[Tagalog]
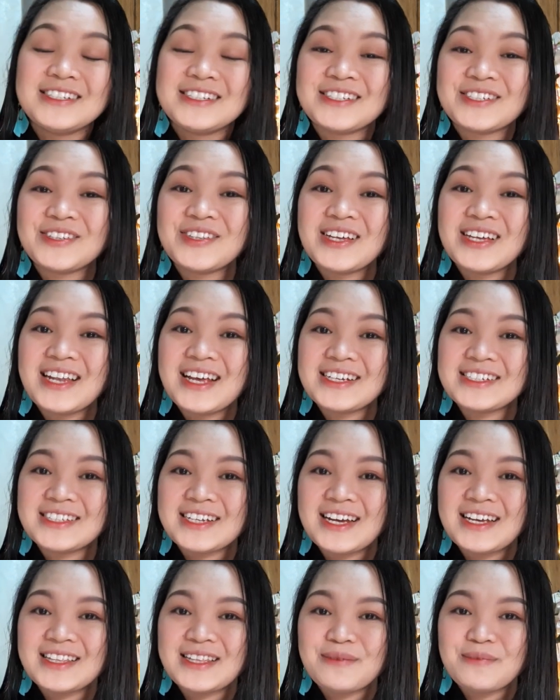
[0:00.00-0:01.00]
So, the last
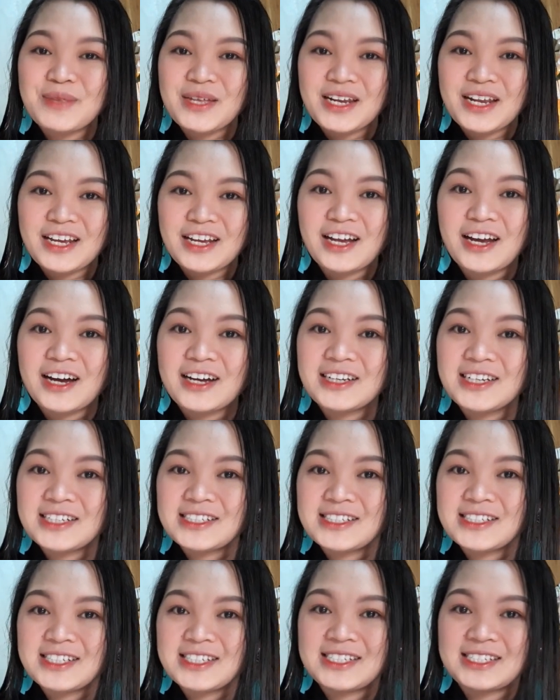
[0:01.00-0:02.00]
item that I got
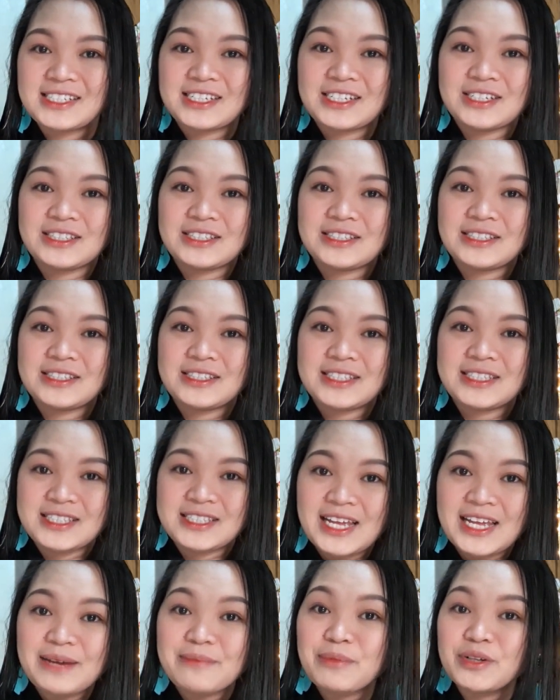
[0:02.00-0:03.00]
is this
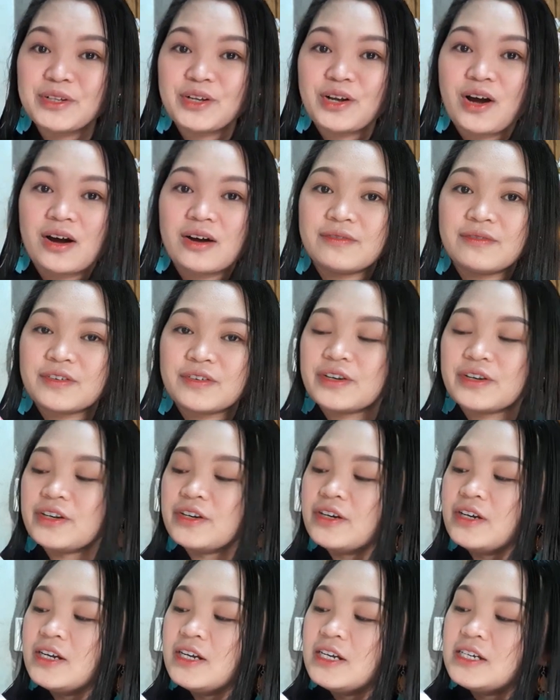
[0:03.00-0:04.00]
table cover.
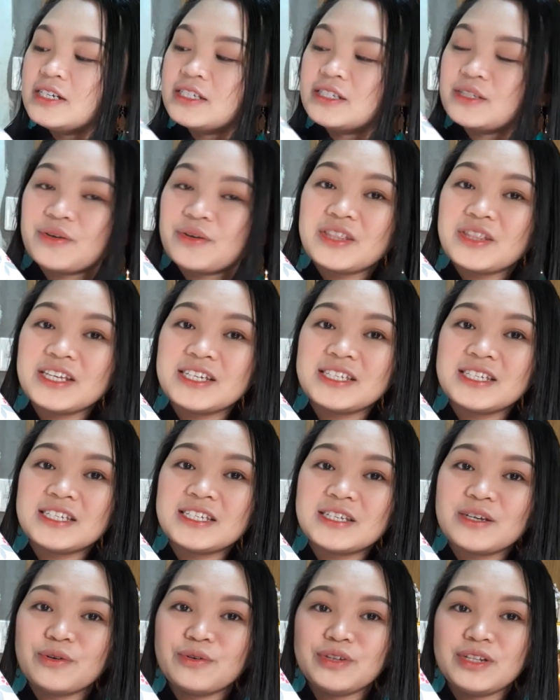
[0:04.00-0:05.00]
So, this
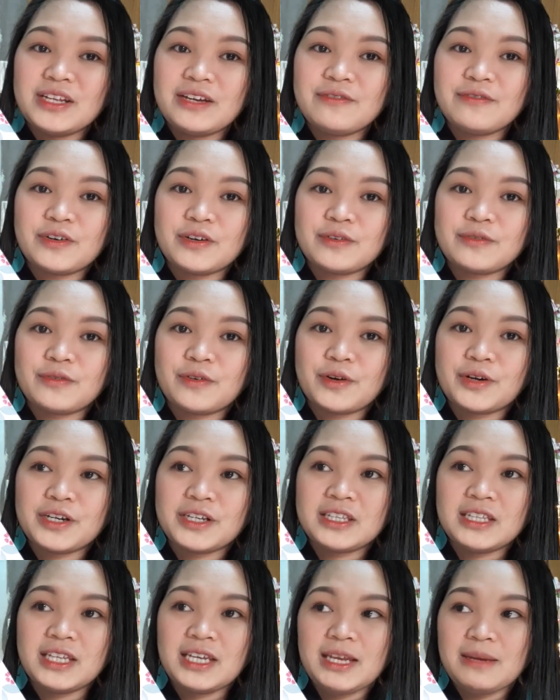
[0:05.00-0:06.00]
is only for
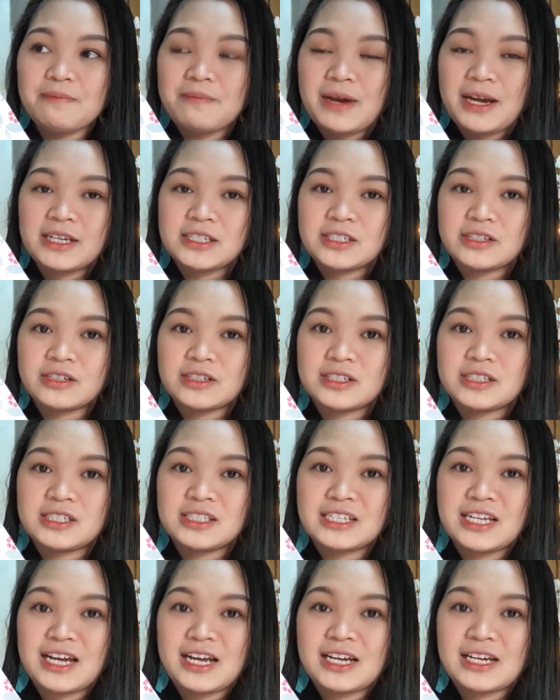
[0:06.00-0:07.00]
40 pesos
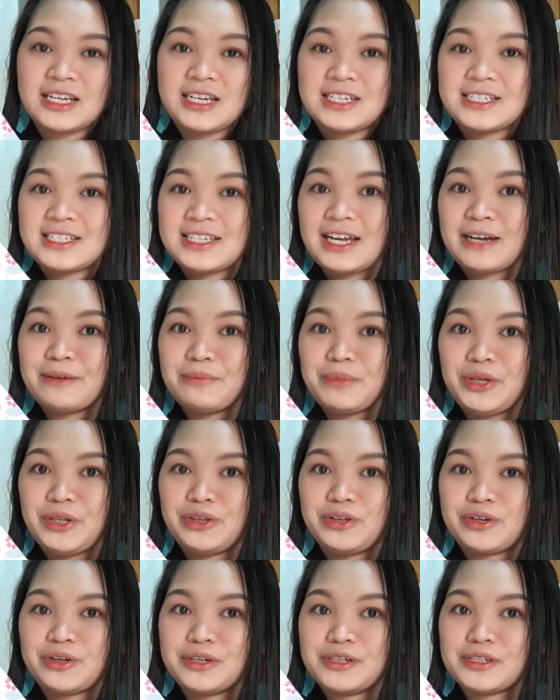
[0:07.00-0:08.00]
ng isang
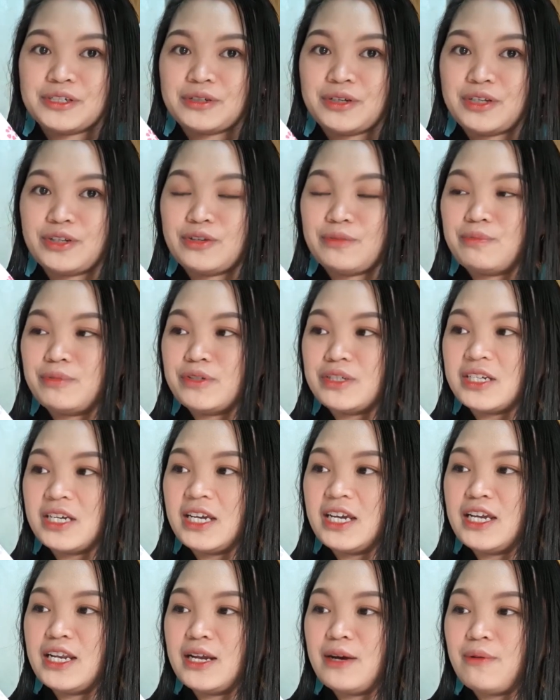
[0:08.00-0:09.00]
meter. So, ito po siya
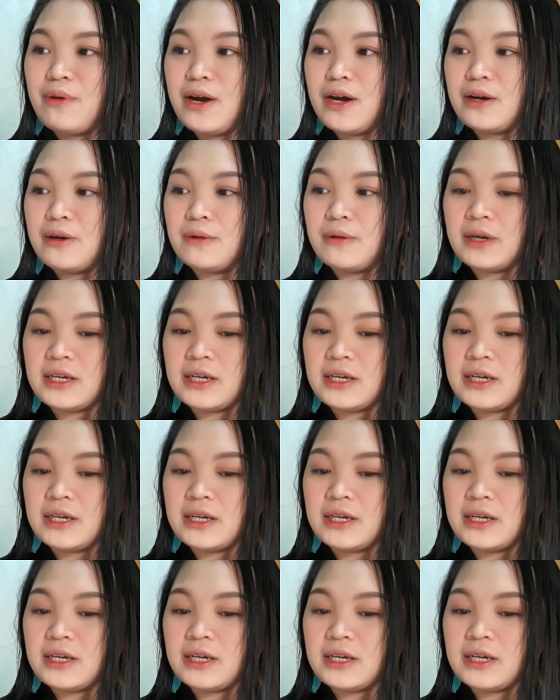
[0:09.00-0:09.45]
ginawa ko.